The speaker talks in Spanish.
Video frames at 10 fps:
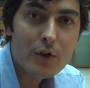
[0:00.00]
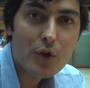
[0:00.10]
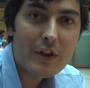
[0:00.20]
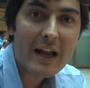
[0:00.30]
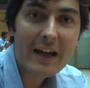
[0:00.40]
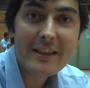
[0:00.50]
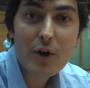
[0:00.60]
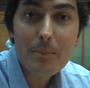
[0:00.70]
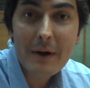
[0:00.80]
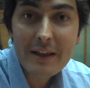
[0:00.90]
donde la gente
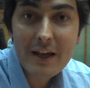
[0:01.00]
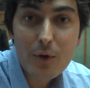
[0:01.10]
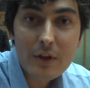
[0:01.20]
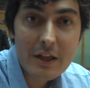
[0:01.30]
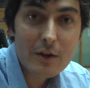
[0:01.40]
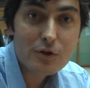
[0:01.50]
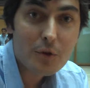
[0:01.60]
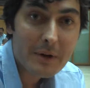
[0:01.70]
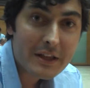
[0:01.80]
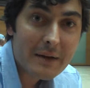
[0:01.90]
compartía contenidos,
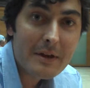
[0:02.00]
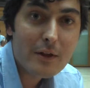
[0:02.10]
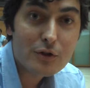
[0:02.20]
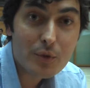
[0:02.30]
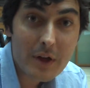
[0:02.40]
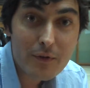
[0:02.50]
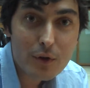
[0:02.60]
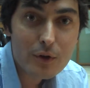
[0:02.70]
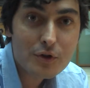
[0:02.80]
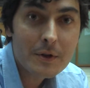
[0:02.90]
compartía vídeos, subía
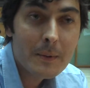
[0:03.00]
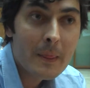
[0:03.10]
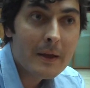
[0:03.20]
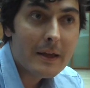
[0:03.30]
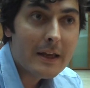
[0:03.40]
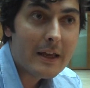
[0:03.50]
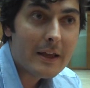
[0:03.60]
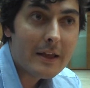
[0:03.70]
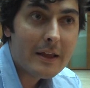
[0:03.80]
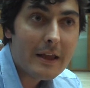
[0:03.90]
fotos,
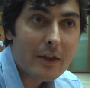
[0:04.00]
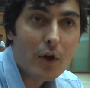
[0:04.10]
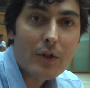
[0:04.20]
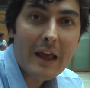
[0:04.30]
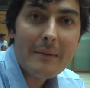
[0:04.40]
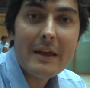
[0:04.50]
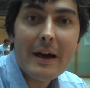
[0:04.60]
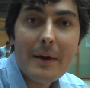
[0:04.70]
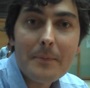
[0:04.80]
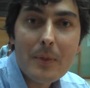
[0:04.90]
y, donde
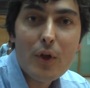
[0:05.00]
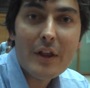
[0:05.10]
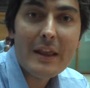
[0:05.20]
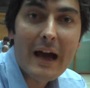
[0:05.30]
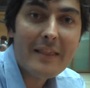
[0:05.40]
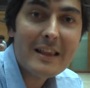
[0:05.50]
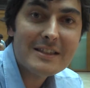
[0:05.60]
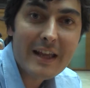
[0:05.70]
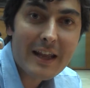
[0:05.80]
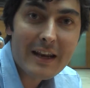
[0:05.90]
había,
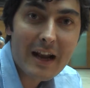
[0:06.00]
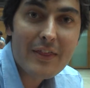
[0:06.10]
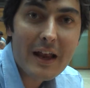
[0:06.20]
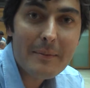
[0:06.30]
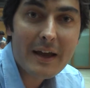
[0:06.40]
antes de realizar el